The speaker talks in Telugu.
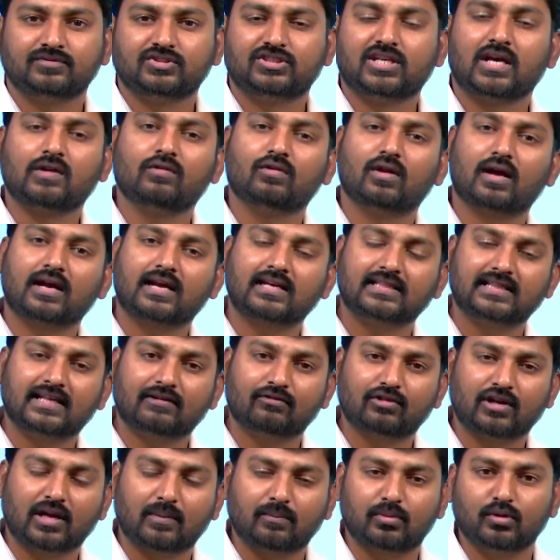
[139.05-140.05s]
చెరువుల కింద
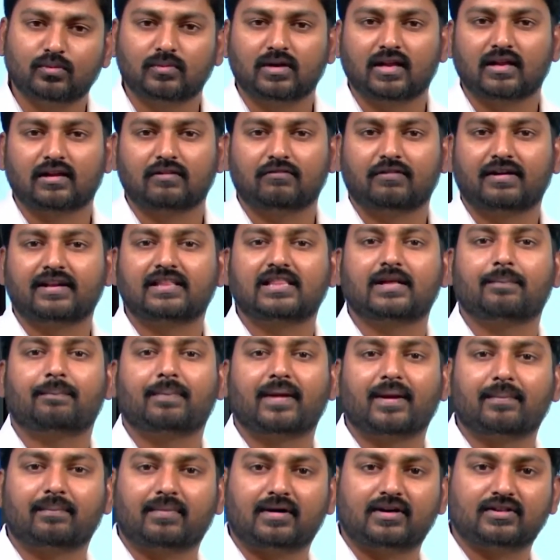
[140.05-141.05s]
ఉన్న భూములలో వరి దప్ప
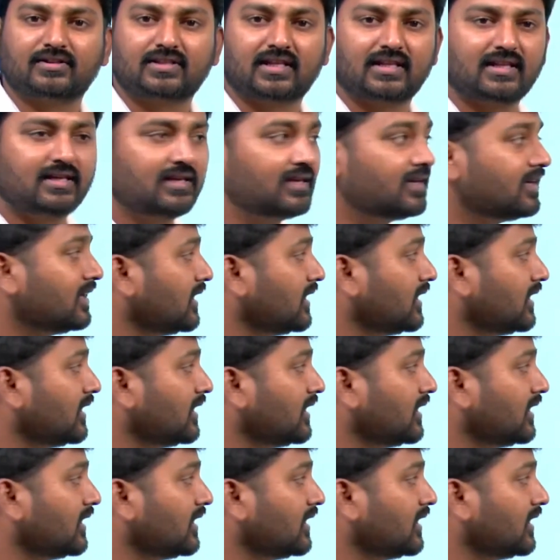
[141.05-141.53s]
ఏం పండుతుంది